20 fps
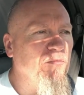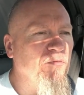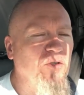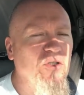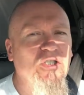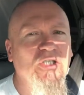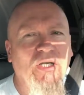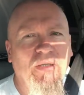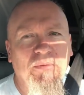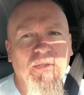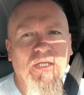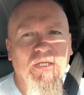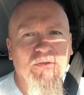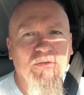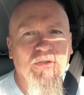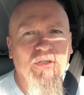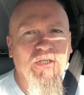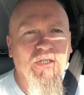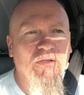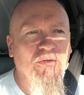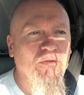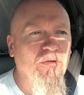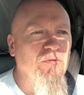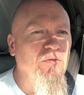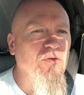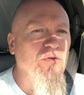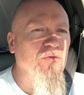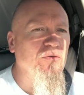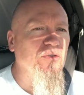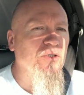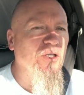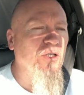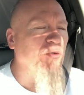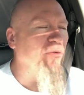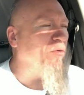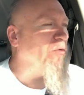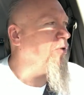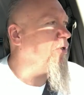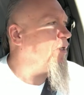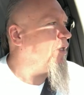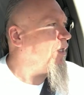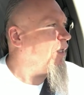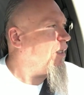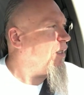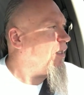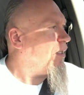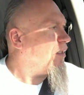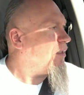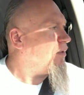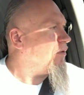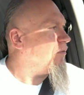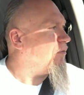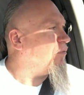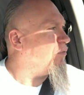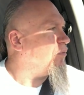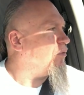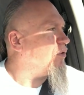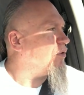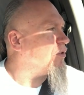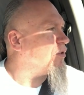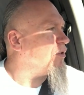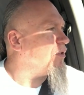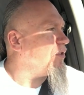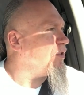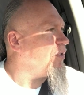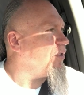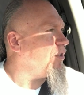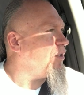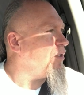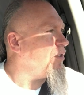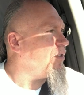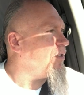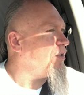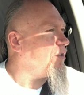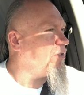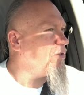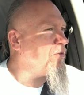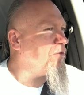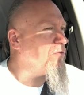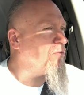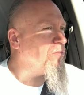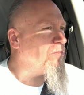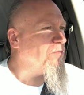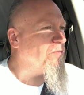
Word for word: вещами, которые я новые узнаю. Вот. И,